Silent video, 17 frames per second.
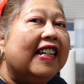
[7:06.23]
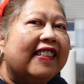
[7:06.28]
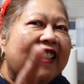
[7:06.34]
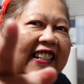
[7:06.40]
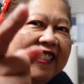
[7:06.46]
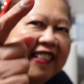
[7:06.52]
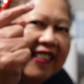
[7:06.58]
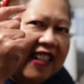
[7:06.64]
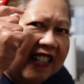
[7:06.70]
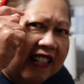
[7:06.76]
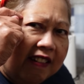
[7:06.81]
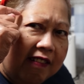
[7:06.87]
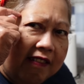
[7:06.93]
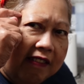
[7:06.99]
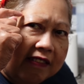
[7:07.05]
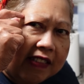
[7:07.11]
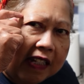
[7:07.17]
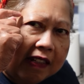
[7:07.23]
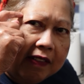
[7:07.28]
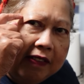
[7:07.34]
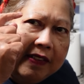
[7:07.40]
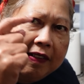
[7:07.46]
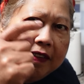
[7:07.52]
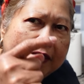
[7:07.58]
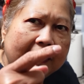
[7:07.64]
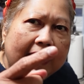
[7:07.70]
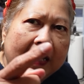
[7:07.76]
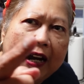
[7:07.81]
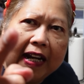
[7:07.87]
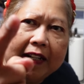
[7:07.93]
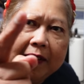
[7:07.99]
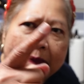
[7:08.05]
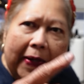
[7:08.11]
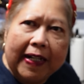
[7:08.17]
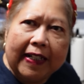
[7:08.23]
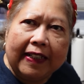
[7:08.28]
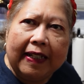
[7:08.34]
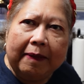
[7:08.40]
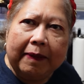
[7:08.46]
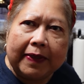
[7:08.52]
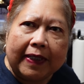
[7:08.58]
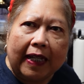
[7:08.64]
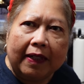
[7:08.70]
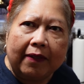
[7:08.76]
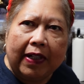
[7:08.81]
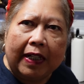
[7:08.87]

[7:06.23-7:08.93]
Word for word: Tansya ng utak ko yun. Ano palagay mo sa akin?